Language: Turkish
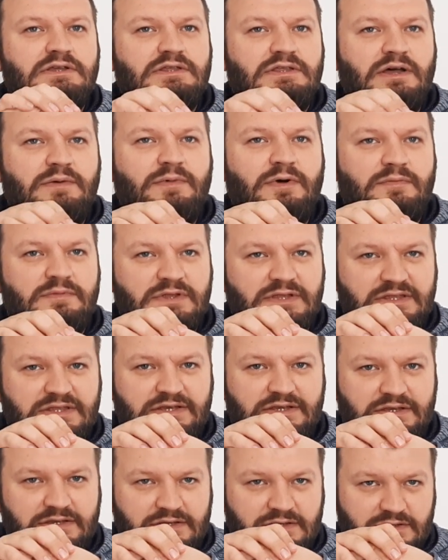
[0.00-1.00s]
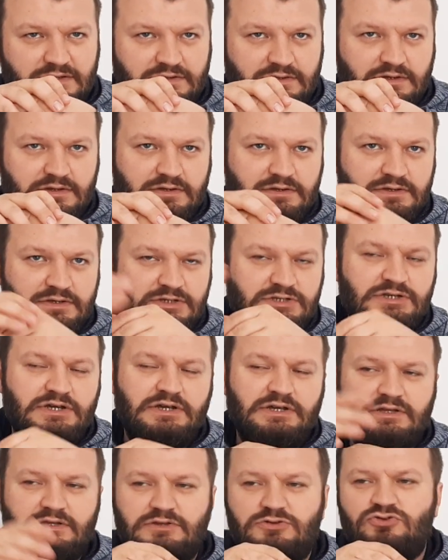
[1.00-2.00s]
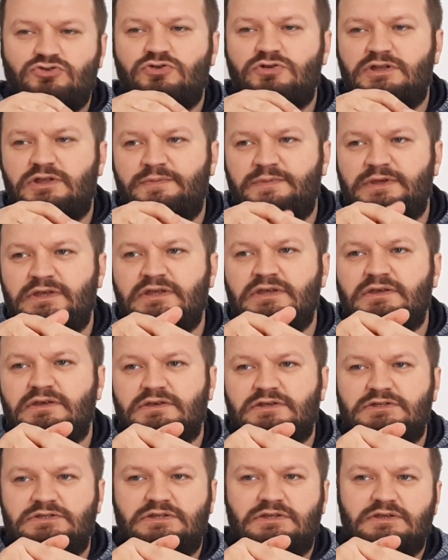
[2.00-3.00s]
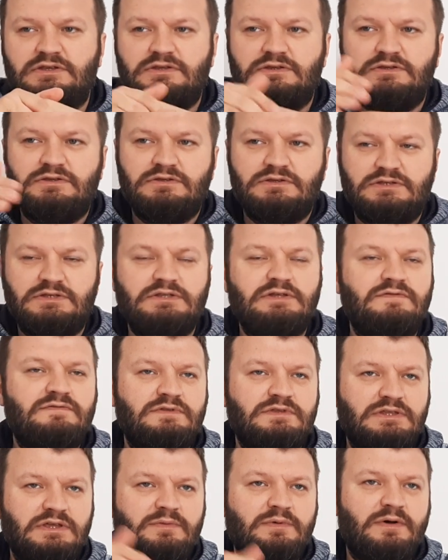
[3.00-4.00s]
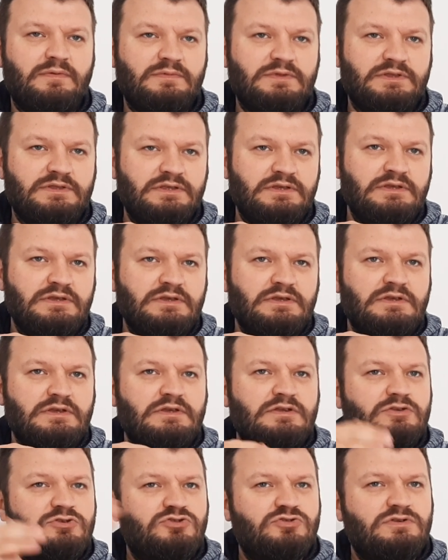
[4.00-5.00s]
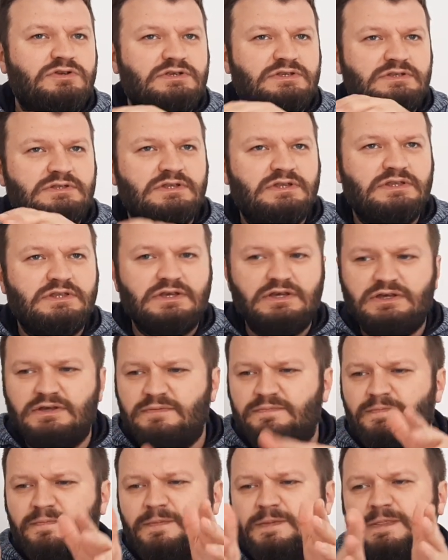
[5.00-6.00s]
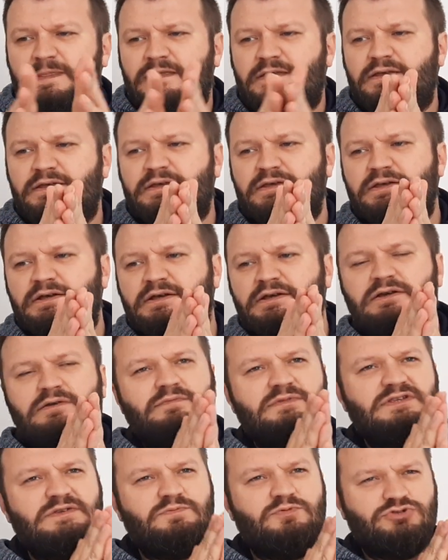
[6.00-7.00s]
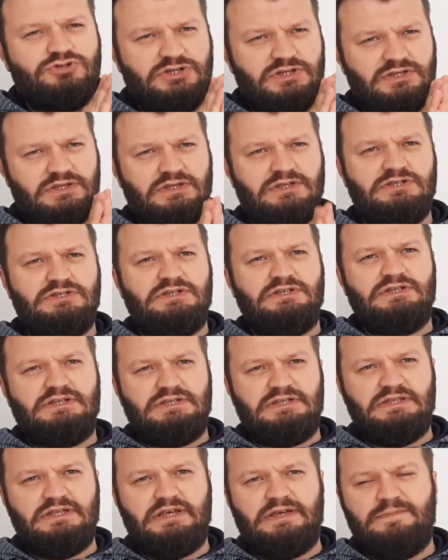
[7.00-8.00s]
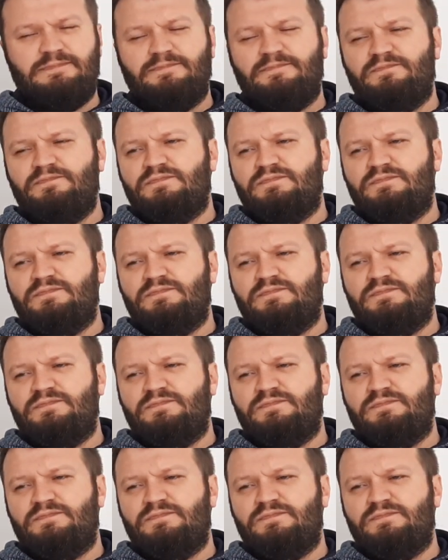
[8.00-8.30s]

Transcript: tamamladı e, işaret söylemeyi işte sınavını tamamladı. Sonrasında da e, kırmızı poşetin içerisine